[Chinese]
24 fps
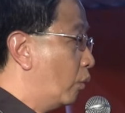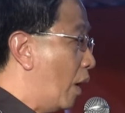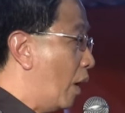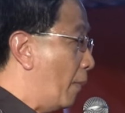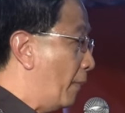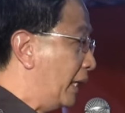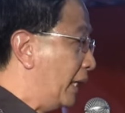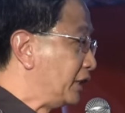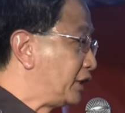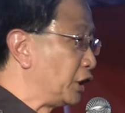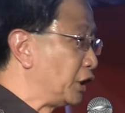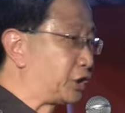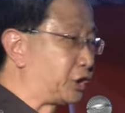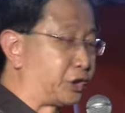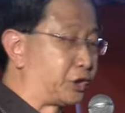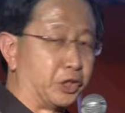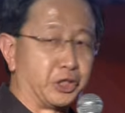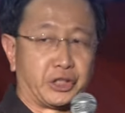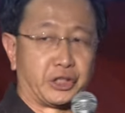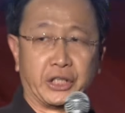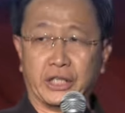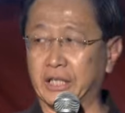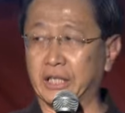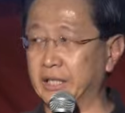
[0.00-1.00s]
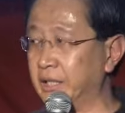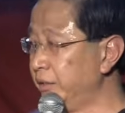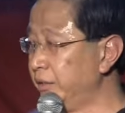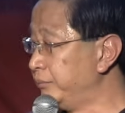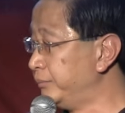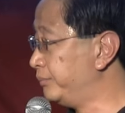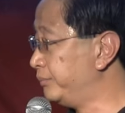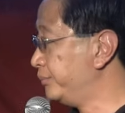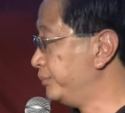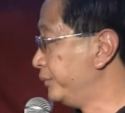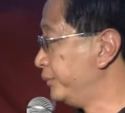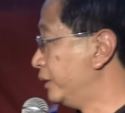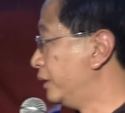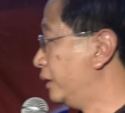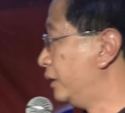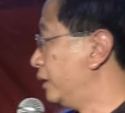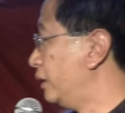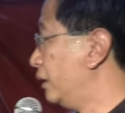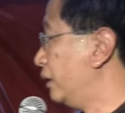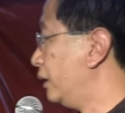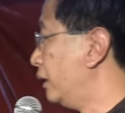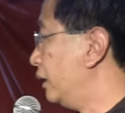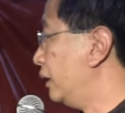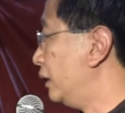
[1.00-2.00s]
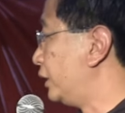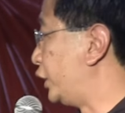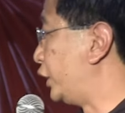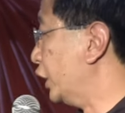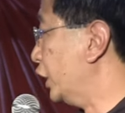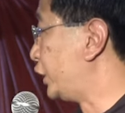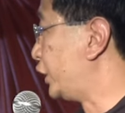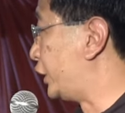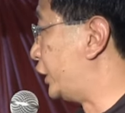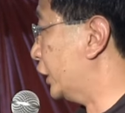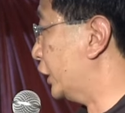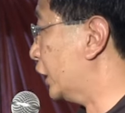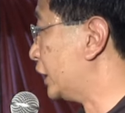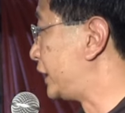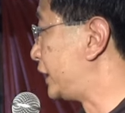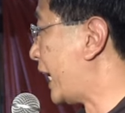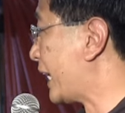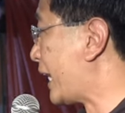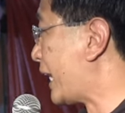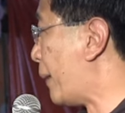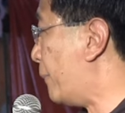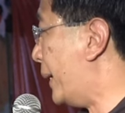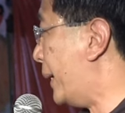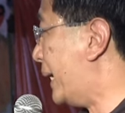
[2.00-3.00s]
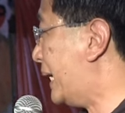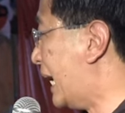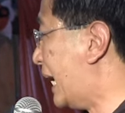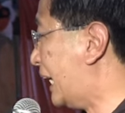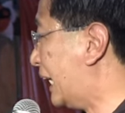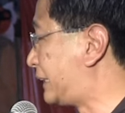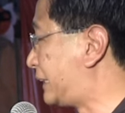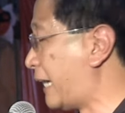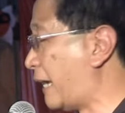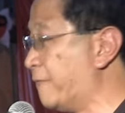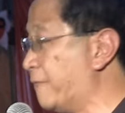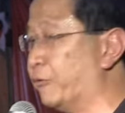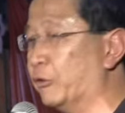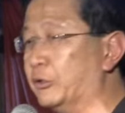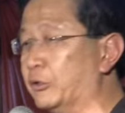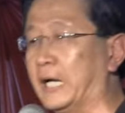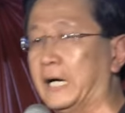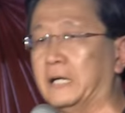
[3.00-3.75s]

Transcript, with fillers: 我们是支持支持这个明年的政